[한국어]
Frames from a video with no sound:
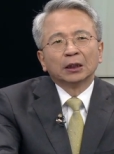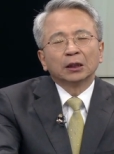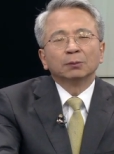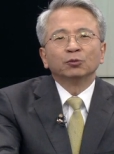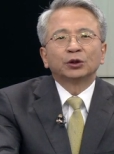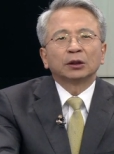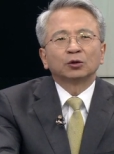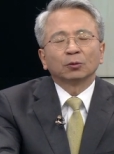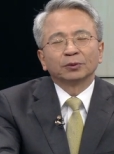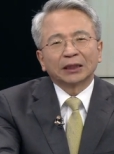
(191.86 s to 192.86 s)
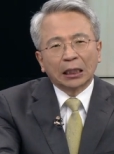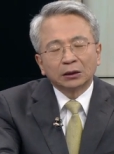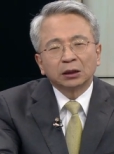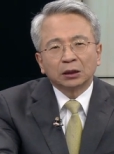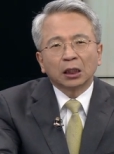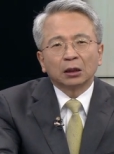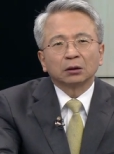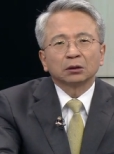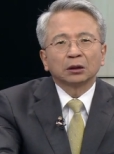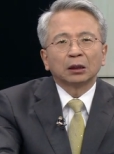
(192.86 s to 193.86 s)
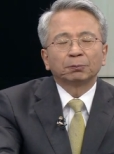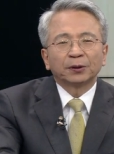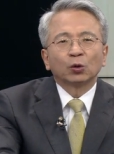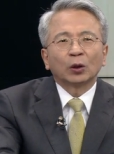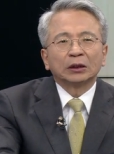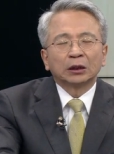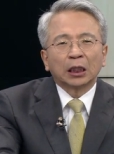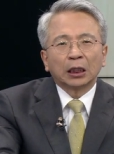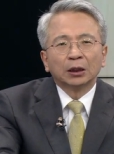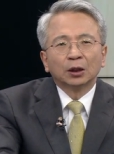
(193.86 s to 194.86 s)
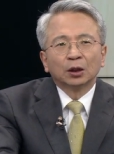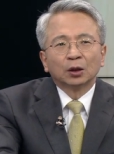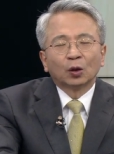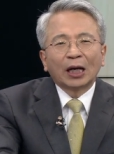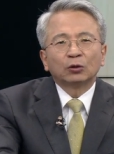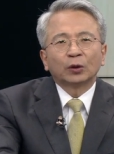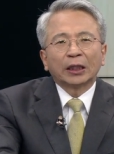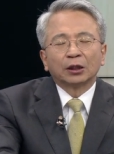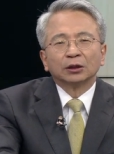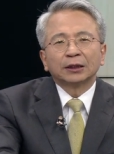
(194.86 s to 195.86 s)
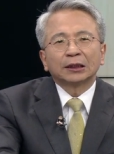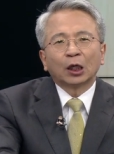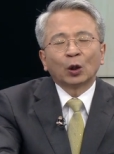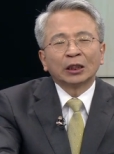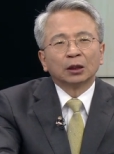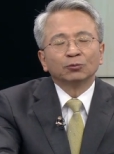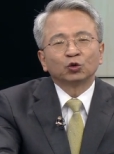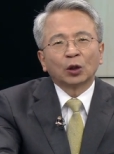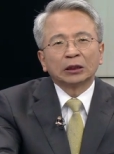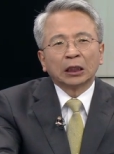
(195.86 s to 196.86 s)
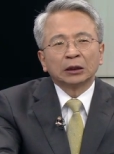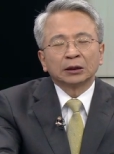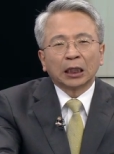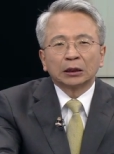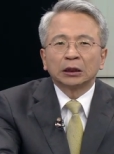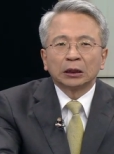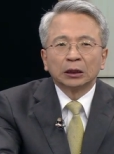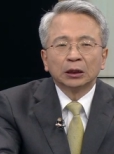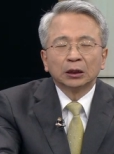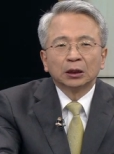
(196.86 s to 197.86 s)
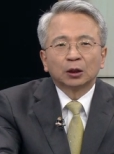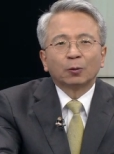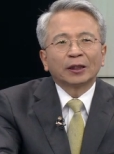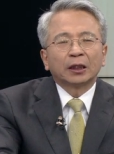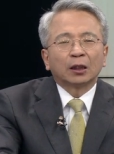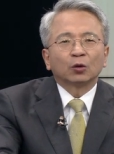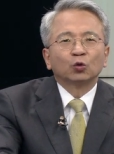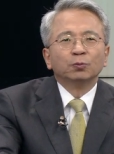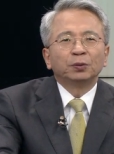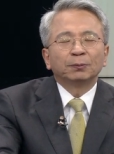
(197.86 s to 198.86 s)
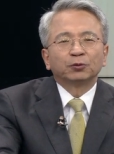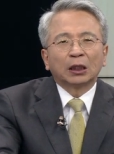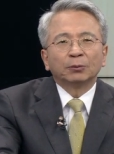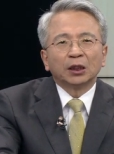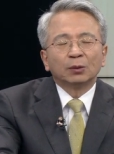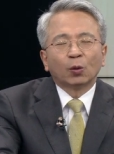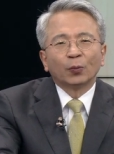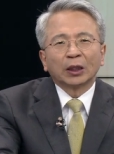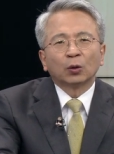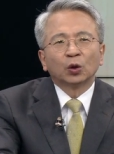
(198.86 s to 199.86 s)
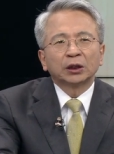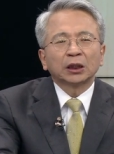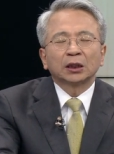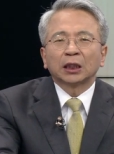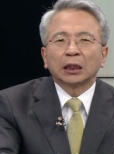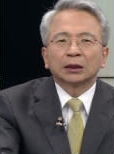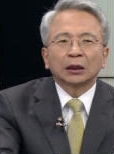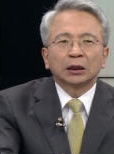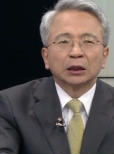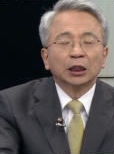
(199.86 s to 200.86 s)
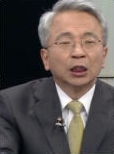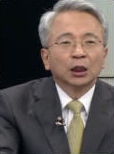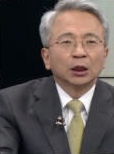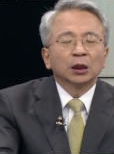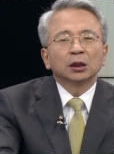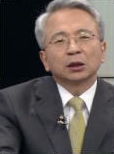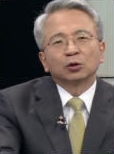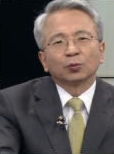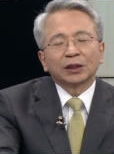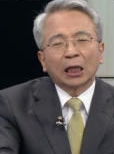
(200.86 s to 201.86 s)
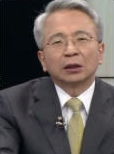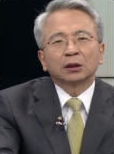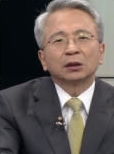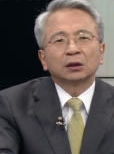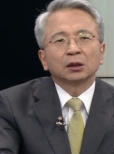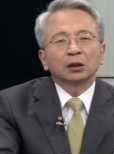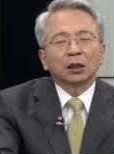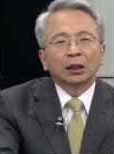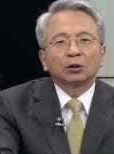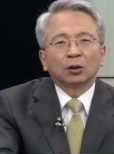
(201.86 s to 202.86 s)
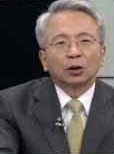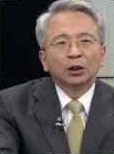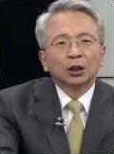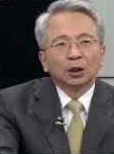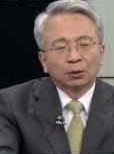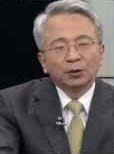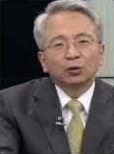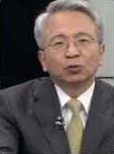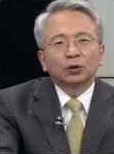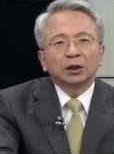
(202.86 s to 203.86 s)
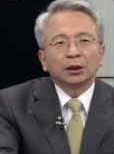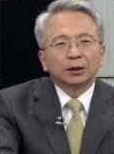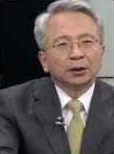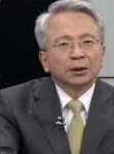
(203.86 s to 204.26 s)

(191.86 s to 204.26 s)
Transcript: 이런 문제를 좀 잘 설득할 필요가 있다. 한국의 경제 상황이 엄중하다는 사실, 그 밖에 군비 부담이 일본보다는 훨씬 크다는 사실, 이런 것을 좀 잘 설득을 해서 미국의